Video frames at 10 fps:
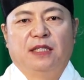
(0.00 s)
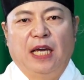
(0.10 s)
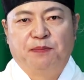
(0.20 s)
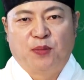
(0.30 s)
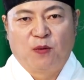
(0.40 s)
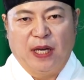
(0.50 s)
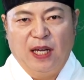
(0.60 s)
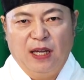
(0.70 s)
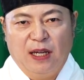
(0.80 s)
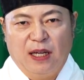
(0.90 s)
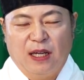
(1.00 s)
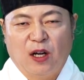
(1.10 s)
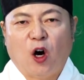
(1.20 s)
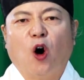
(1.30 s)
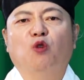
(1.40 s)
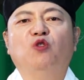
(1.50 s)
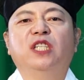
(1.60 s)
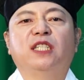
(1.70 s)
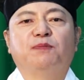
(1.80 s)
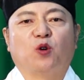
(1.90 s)
예법에
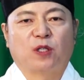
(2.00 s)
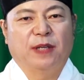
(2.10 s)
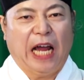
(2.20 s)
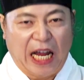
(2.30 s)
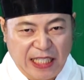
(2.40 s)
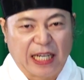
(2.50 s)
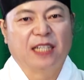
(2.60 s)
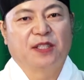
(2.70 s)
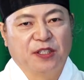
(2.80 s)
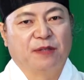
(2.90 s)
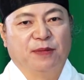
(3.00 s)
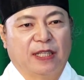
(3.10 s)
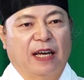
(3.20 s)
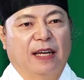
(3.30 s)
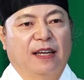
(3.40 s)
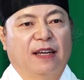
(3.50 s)
어울리는 모습이 아니라는 뜻입니다.